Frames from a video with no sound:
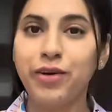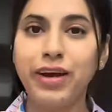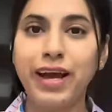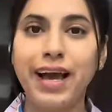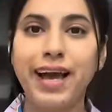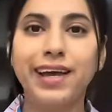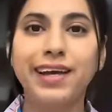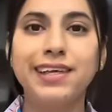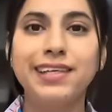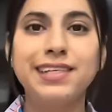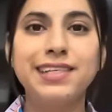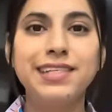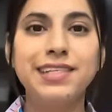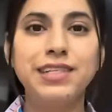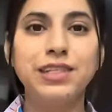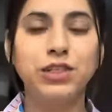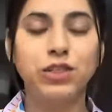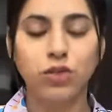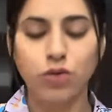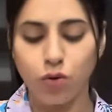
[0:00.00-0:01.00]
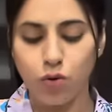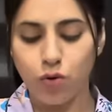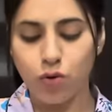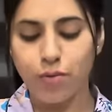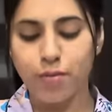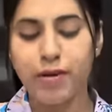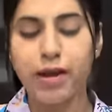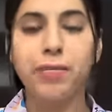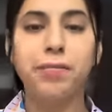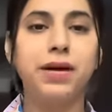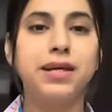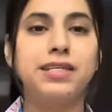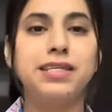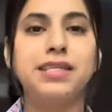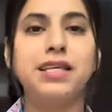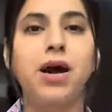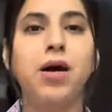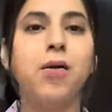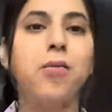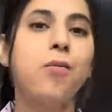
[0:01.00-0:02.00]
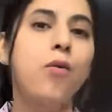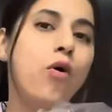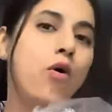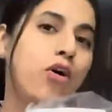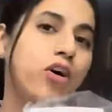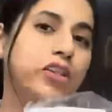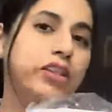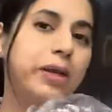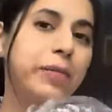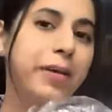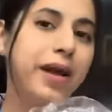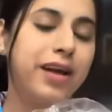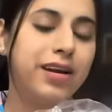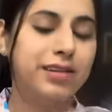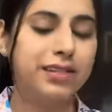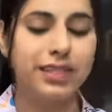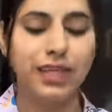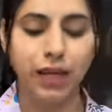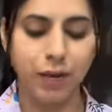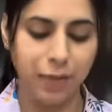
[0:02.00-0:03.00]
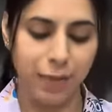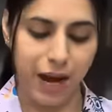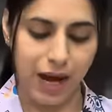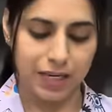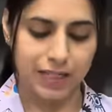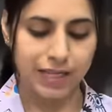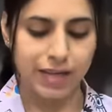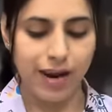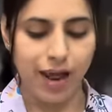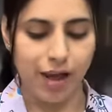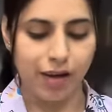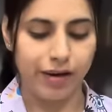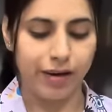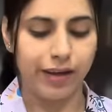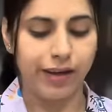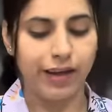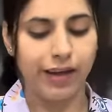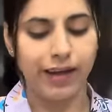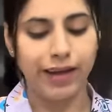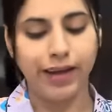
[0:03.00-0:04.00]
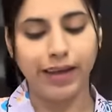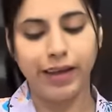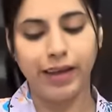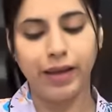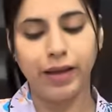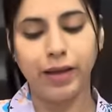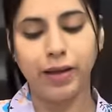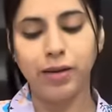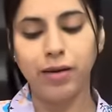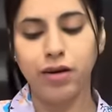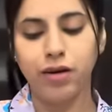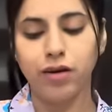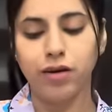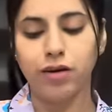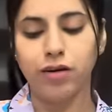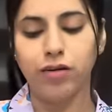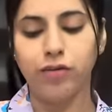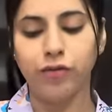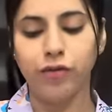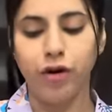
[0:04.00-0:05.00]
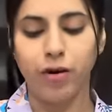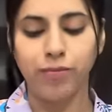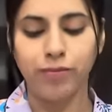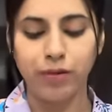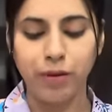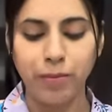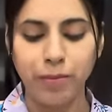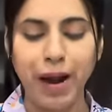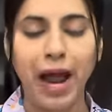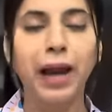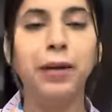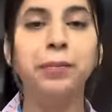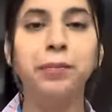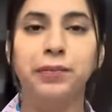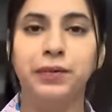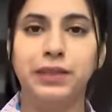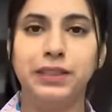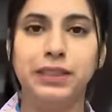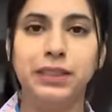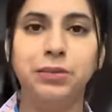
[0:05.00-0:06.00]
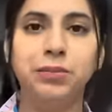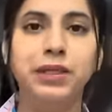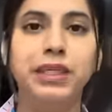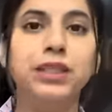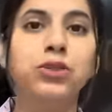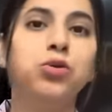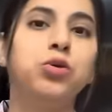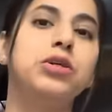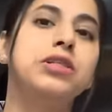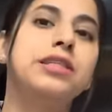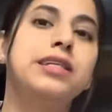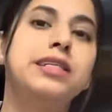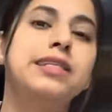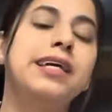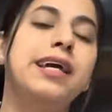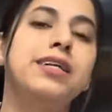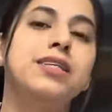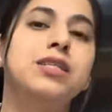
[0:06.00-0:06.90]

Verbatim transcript: गाइस मेरे पास ना बहुत ही प्यारा से एक पार्सल आ रखा है फ्रॉम द ब्रांड प्रीटी दी तो इनकी साइड